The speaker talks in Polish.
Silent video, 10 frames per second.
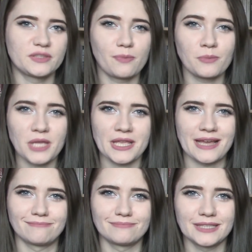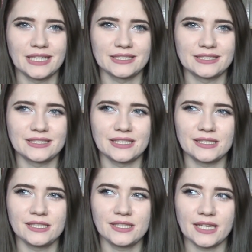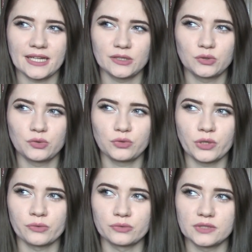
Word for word: wspomnienia e, z literaturą,